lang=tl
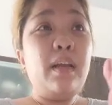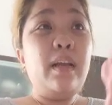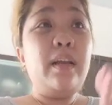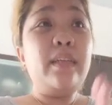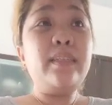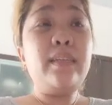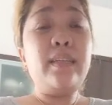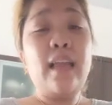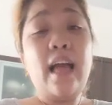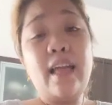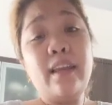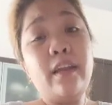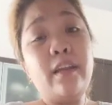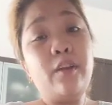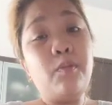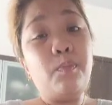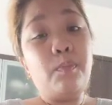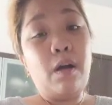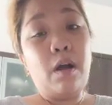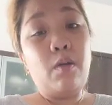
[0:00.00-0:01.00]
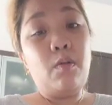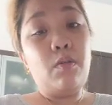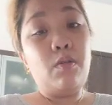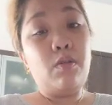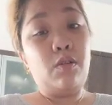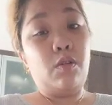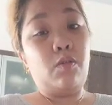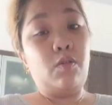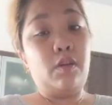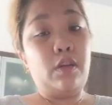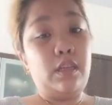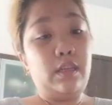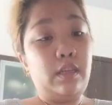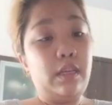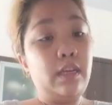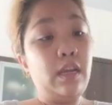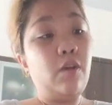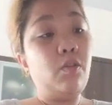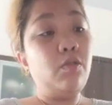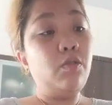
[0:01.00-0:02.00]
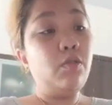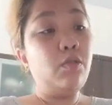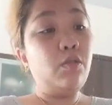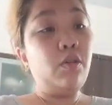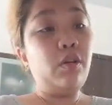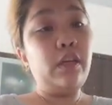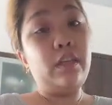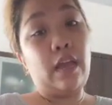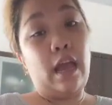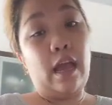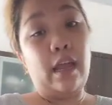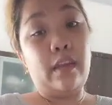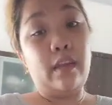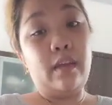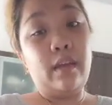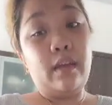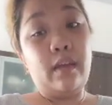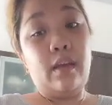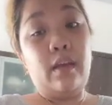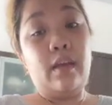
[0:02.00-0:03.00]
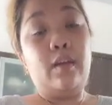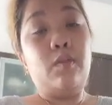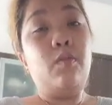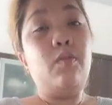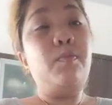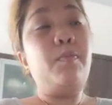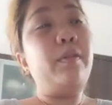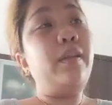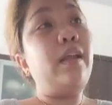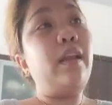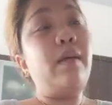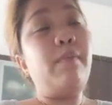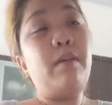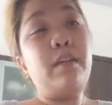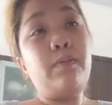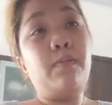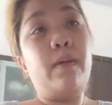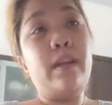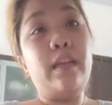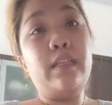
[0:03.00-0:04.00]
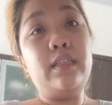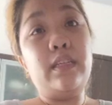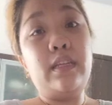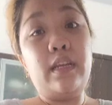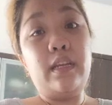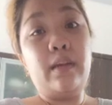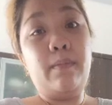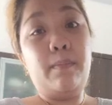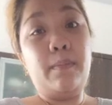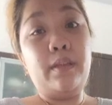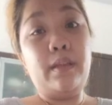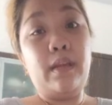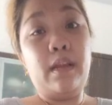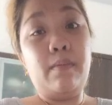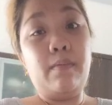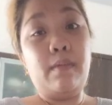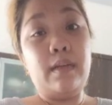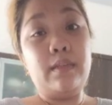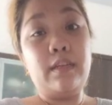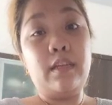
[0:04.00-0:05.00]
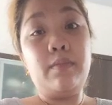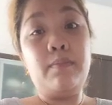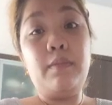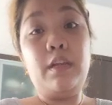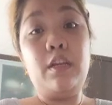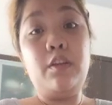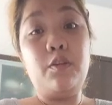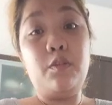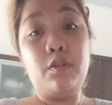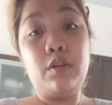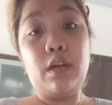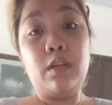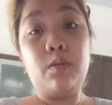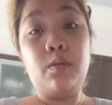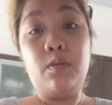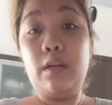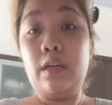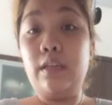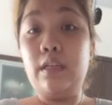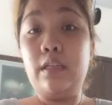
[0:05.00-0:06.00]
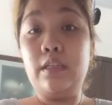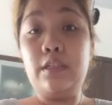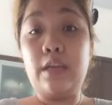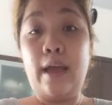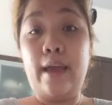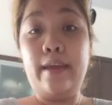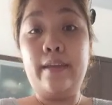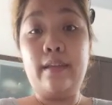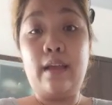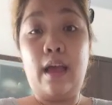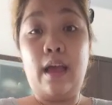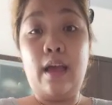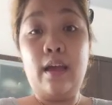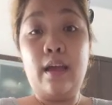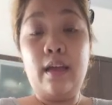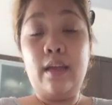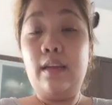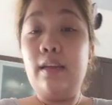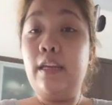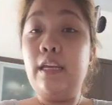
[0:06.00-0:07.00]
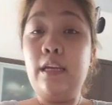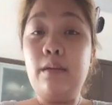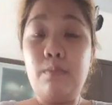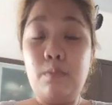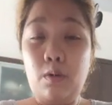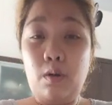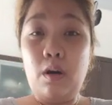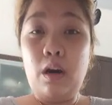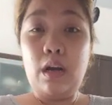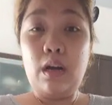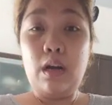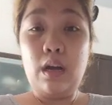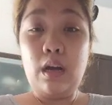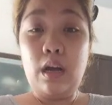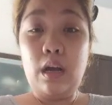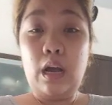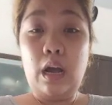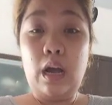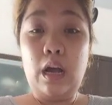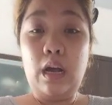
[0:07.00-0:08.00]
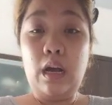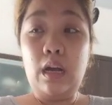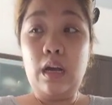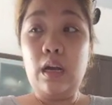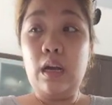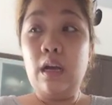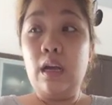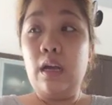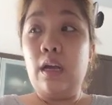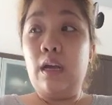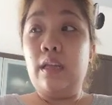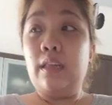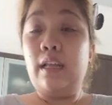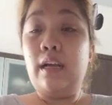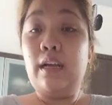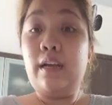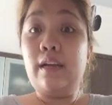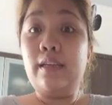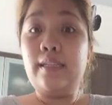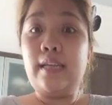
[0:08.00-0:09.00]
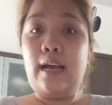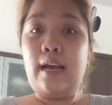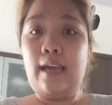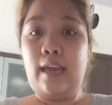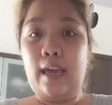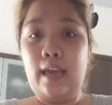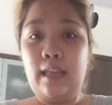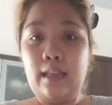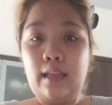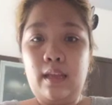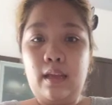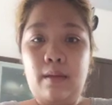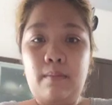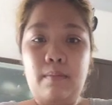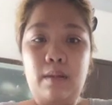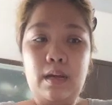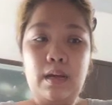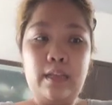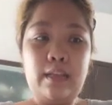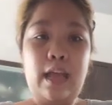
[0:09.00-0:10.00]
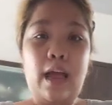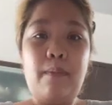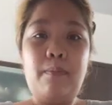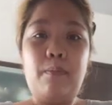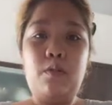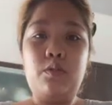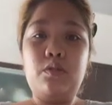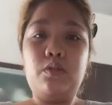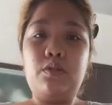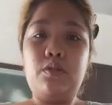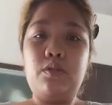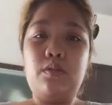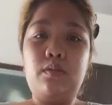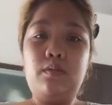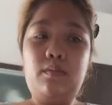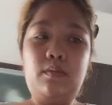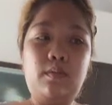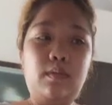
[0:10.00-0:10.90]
Kasalanan ng Pangulo kung hindi na nakontrol yan, kung pinalabas pa rin sila ng pinalabas at milyon katulad ng China, libo ang, ang nagkasakit pagkatapos